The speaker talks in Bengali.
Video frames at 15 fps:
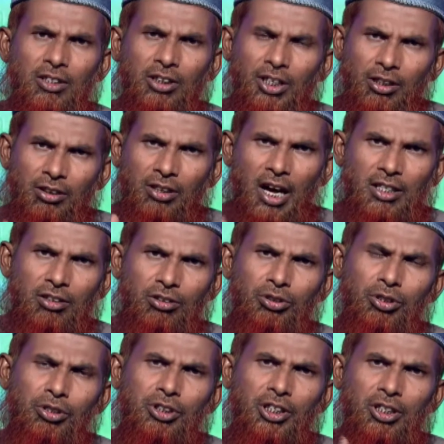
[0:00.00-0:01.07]
তিনি
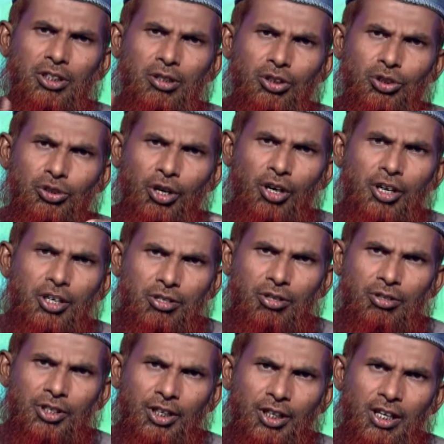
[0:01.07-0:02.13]
দারিদ্রকে জয়
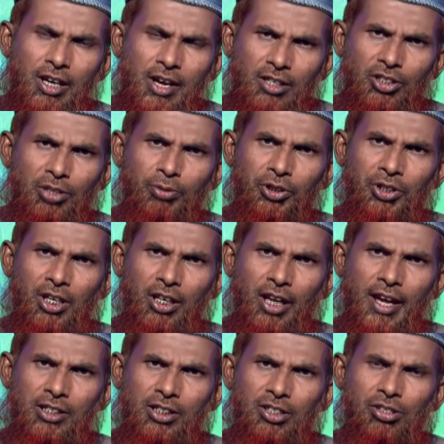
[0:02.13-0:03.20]
করে জীবনের
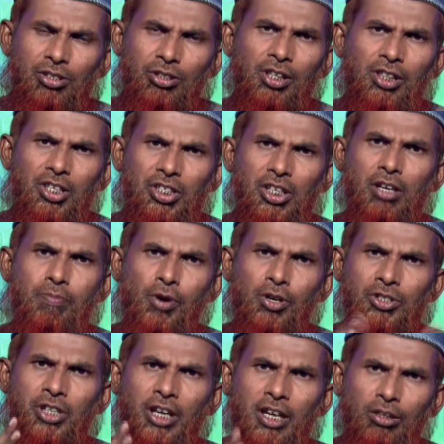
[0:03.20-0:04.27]
একটি স্থিতিশীল
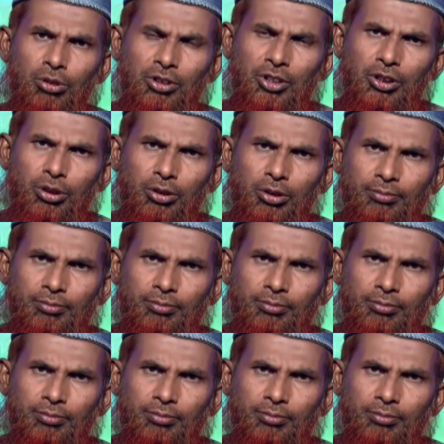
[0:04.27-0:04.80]
পর্যায়ে উন্নীত